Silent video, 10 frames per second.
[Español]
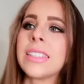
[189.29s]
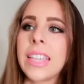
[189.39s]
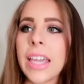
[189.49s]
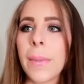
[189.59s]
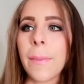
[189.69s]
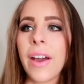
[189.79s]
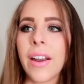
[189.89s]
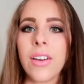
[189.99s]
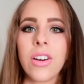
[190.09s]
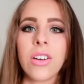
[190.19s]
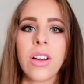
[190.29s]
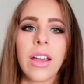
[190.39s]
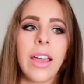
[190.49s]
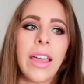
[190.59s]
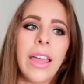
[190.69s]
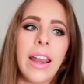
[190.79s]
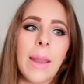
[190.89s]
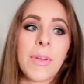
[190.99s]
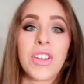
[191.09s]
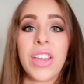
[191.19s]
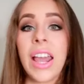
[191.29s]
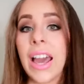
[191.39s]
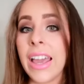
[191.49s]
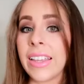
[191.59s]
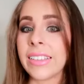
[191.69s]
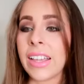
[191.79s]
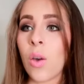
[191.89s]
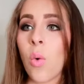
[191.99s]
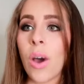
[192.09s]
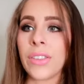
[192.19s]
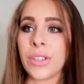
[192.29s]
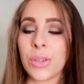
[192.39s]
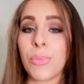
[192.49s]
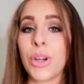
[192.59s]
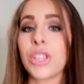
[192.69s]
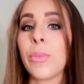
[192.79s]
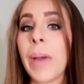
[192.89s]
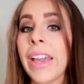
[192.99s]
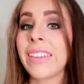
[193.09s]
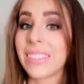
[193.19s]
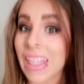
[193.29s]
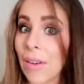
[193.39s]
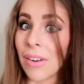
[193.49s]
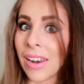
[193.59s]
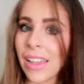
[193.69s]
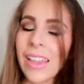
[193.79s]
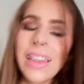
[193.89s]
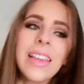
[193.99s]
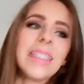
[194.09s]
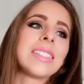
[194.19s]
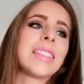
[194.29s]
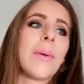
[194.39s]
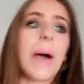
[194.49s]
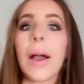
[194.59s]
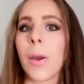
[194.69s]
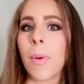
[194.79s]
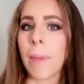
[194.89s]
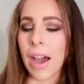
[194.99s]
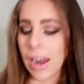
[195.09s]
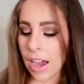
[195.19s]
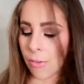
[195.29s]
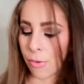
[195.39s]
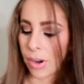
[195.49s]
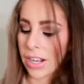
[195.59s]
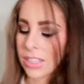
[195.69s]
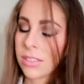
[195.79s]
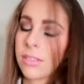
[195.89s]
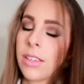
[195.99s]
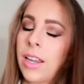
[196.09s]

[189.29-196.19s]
Sin embargo, eh, la mayoría de la gente cuando está un poquito más estable se van como más a las afueras.